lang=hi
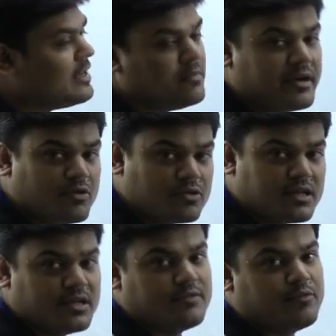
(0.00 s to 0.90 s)
जो एलिमेंट
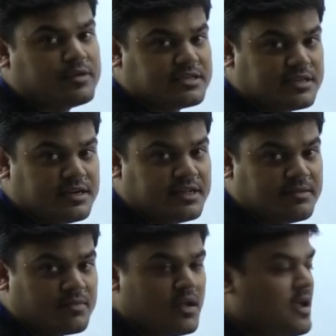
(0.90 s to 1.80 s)
होते हैं वो प्रेसिडेंट
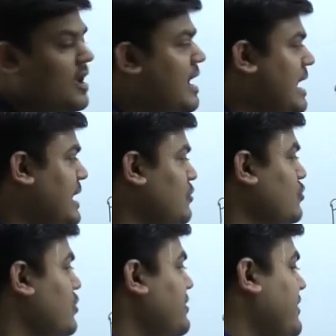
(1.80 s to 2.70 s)
है एंड
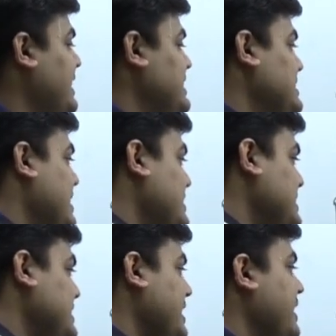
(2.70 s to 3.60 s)
उनको डिफाइन इस तरह
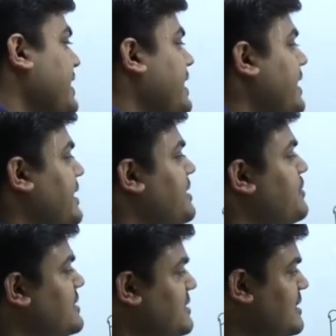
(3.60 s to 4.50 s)
से किया गया है कि
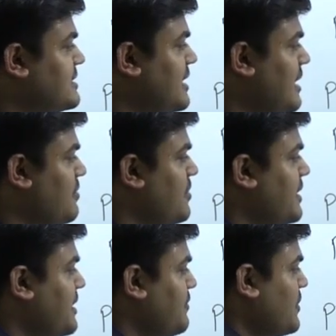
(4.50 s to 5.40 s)
प्रेसिडेंट साहब
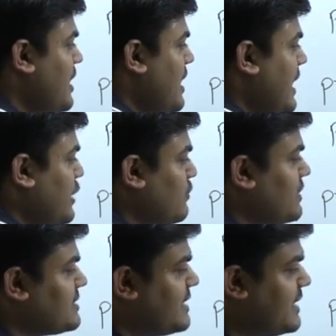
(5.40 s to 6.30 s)
हमारे हेड ऑफ
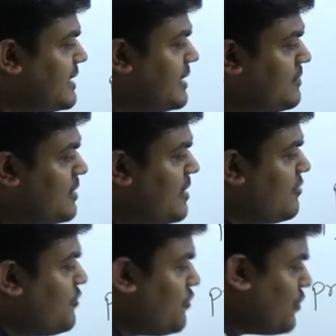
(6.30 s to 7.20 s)
द स्टेट है
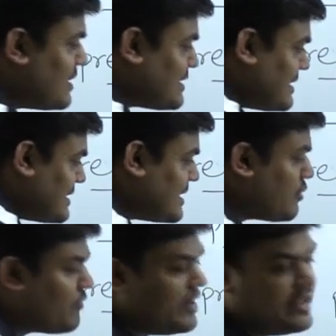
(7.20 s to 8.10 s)
फर्स्ट
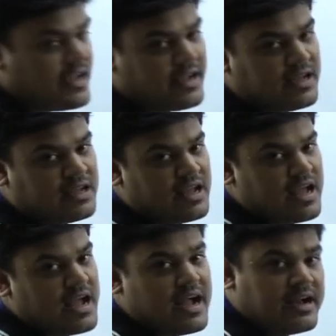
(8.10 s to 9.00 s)
सिटीजन ऑफ इंडिया है
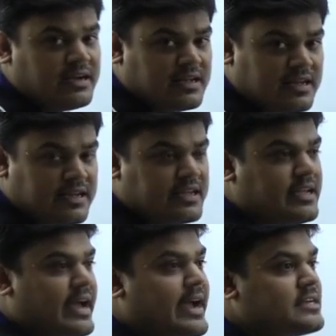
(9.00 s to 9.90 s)
एंड
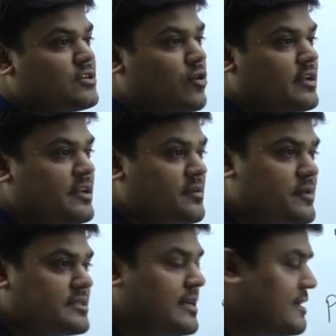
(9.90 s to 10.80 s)
ही एक्ट्स और ही
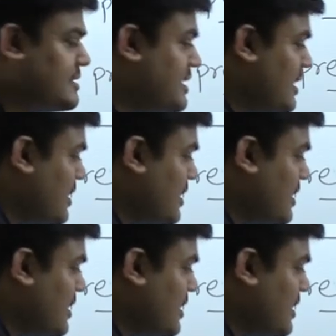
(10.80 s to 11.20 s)
रिप्रेजेंट्स